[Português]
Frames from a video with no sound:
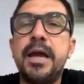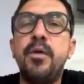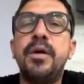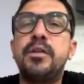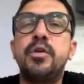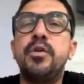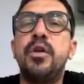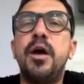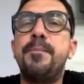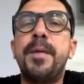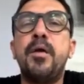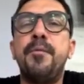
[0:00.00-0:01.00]
Aí o Antônio
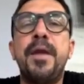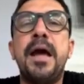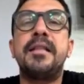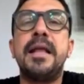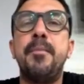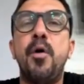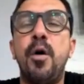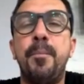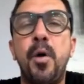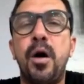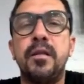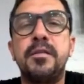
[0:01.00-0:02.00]
Lopes pegou e falou: ah, tá bom,
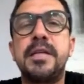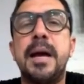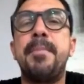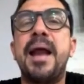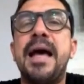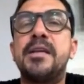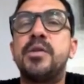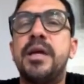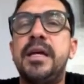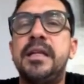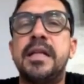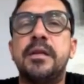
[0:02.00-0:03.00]
porra, você é abraço
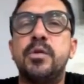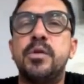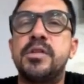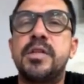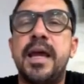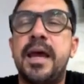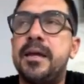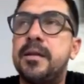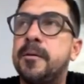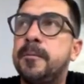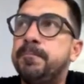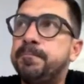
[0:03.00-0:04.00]
aí, tá tudo
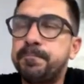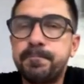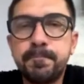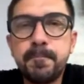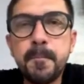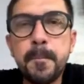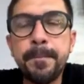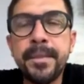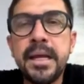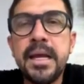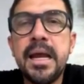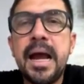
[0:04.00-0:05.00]
certo.
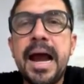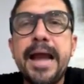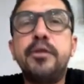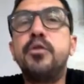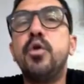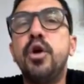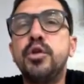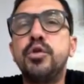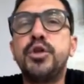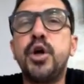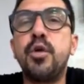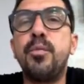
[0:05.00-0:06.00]
Aí no
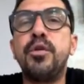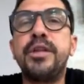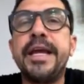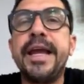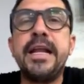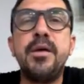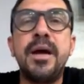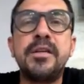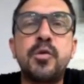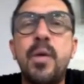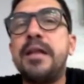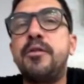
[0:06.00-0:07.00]
outro jogo eu botei ele
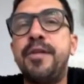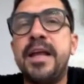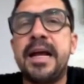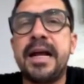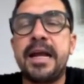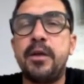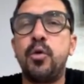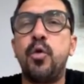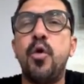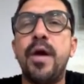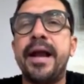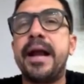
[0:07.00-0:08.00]
umas quatro vezes na cara do
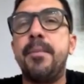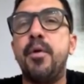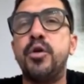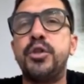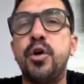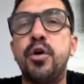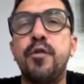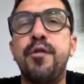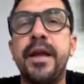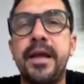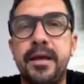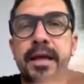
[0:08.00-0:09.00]
gol. Aí acabou o jogo, eu
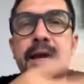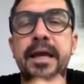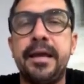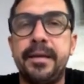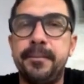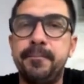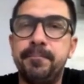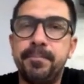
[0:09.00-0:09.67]
falei, e aí?